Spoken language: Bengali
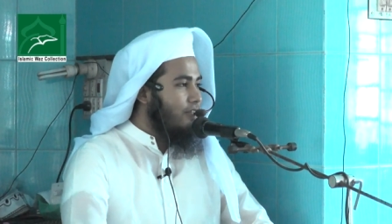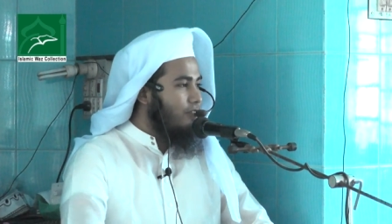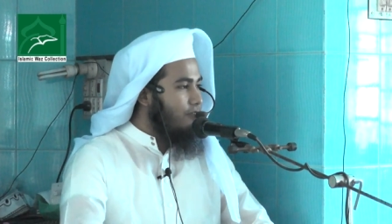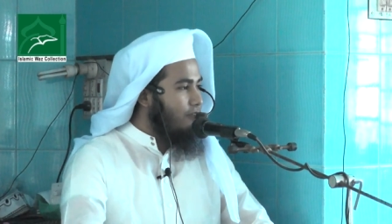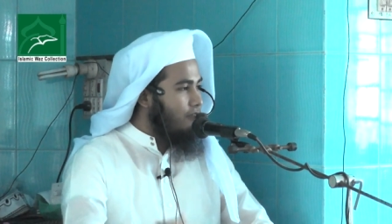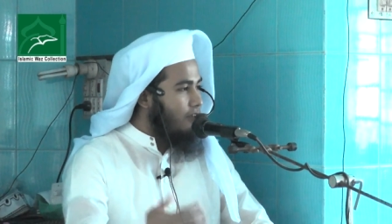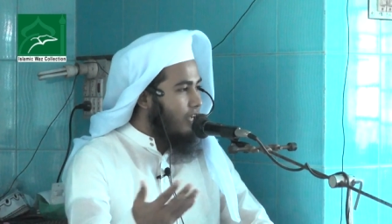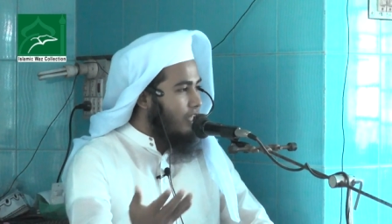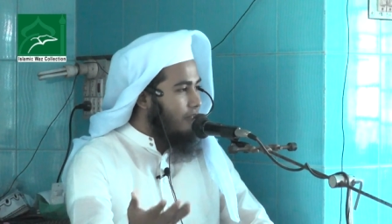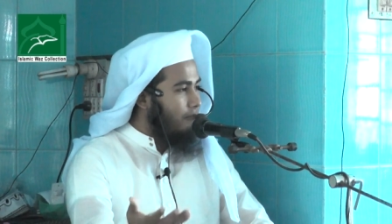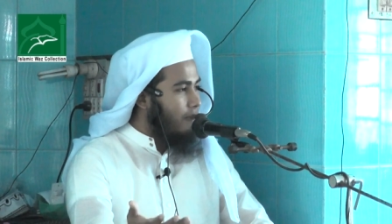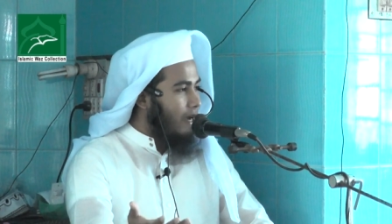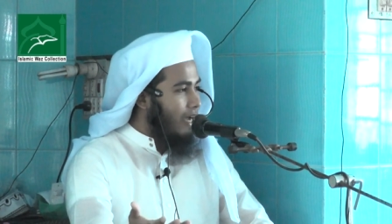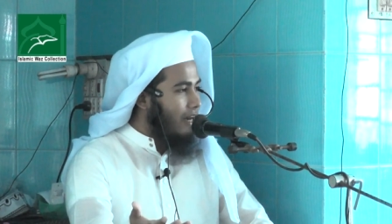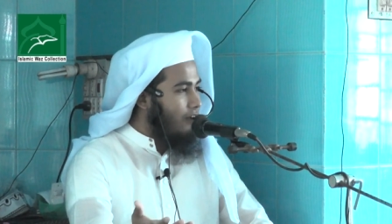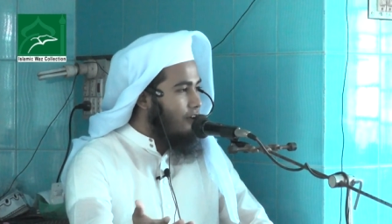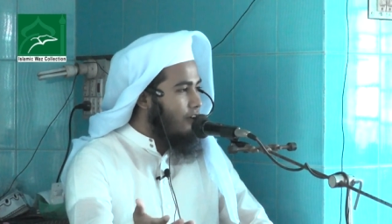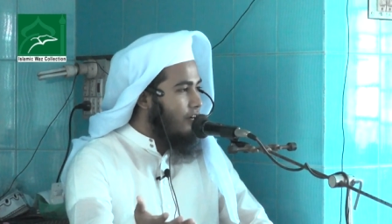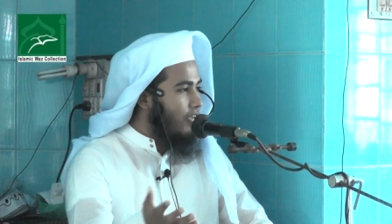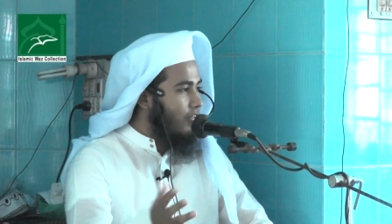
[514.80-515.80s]
সুরত
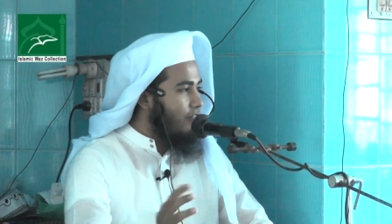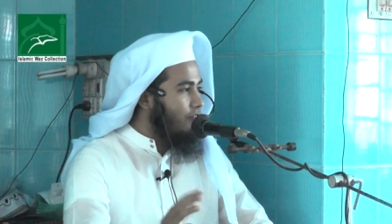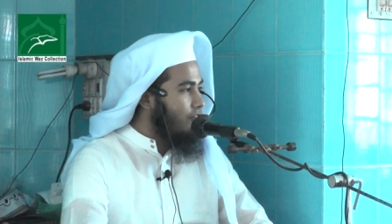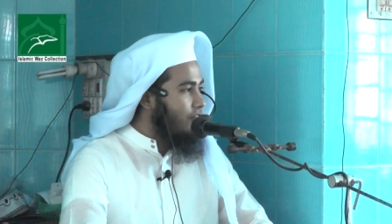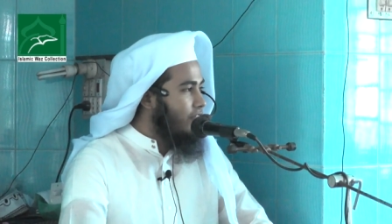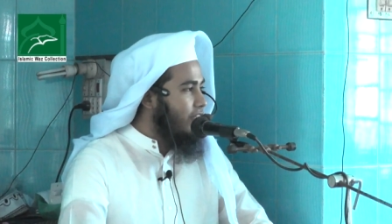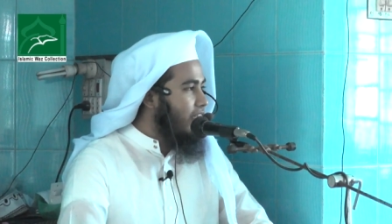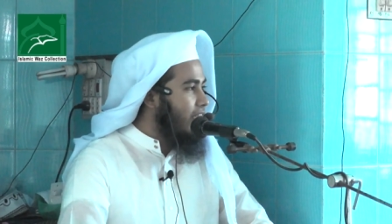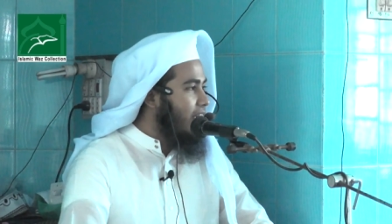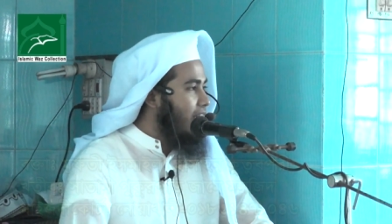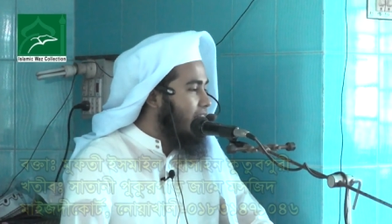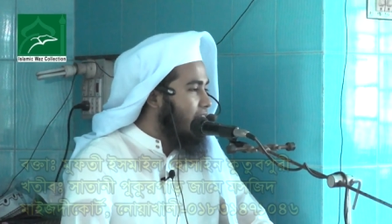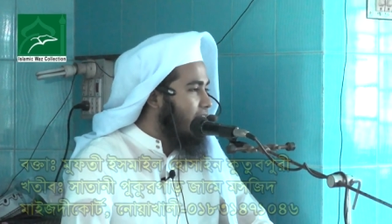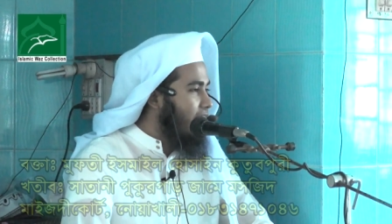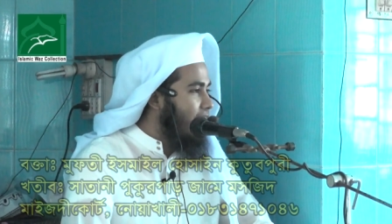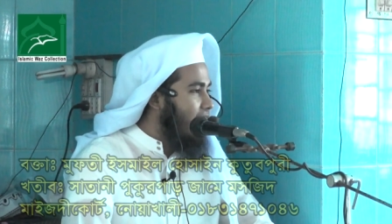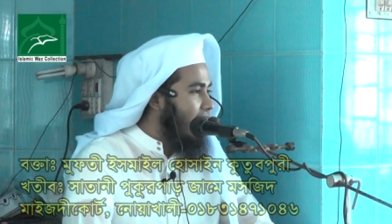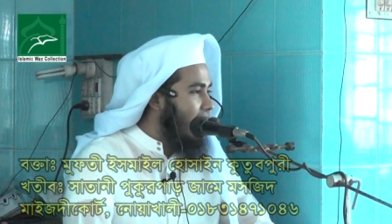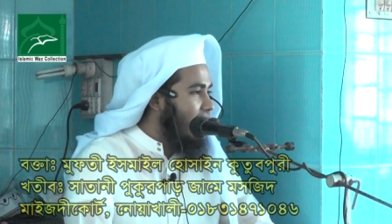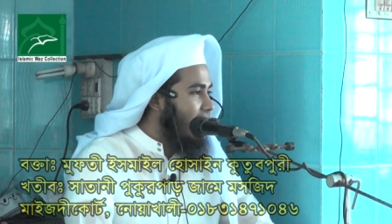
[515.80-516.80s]
ভালো কিন্তু সিরত
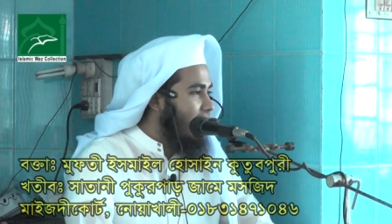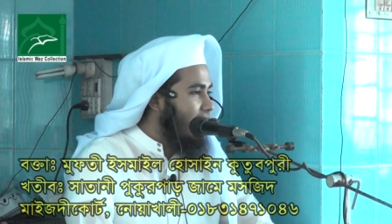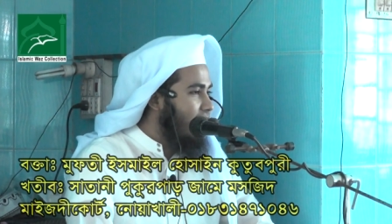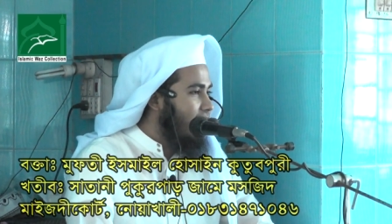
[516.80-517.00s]
কিনা